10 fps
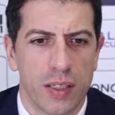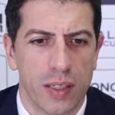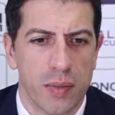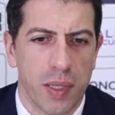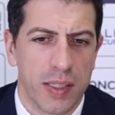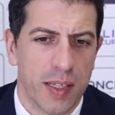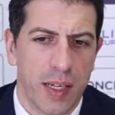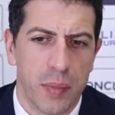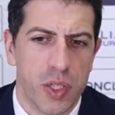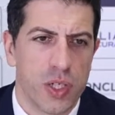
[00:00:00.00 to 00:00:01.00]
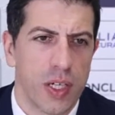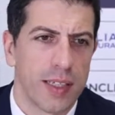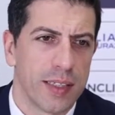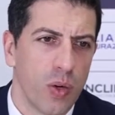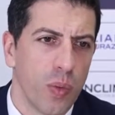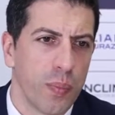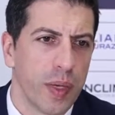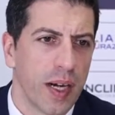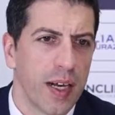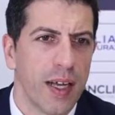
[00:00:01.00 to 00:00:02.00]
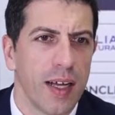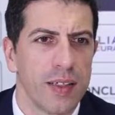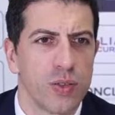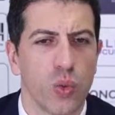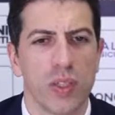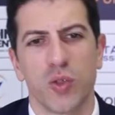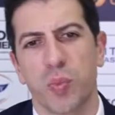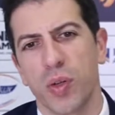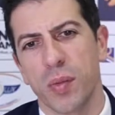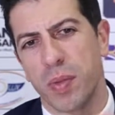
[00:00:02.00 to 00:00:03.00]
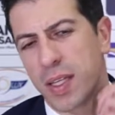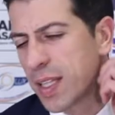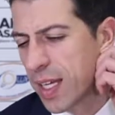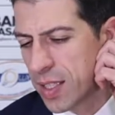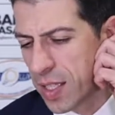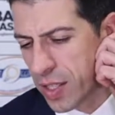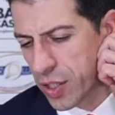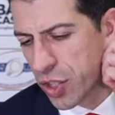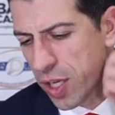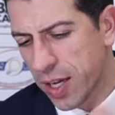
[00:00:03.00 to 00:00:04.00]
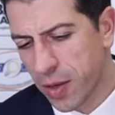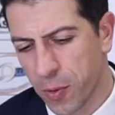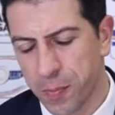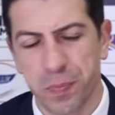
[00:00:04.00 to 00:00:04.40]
in base alle mie scelte, non per la sua disponibilità di energia. Ecco.